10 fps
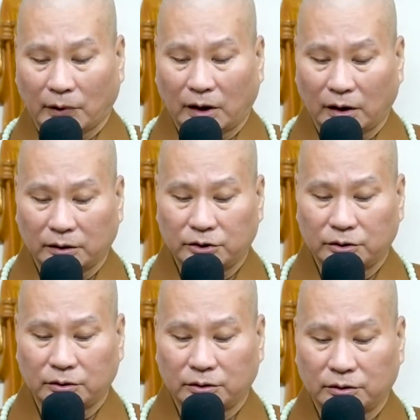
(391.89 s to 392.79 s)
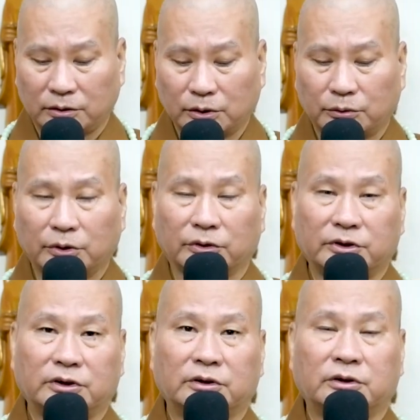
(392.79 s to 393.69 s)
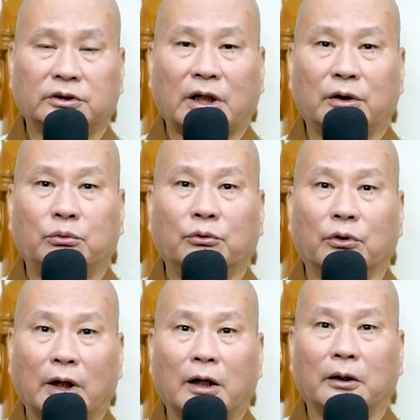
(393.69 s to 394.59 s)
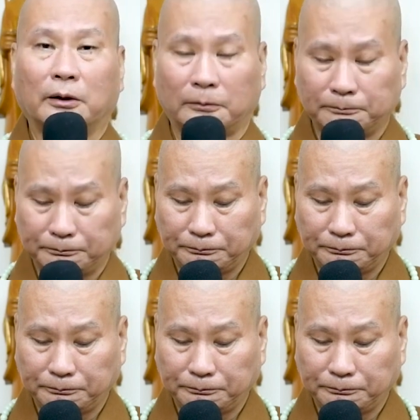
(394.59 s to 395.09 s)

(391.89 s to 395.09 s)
了啊，就会有灾祸了啊。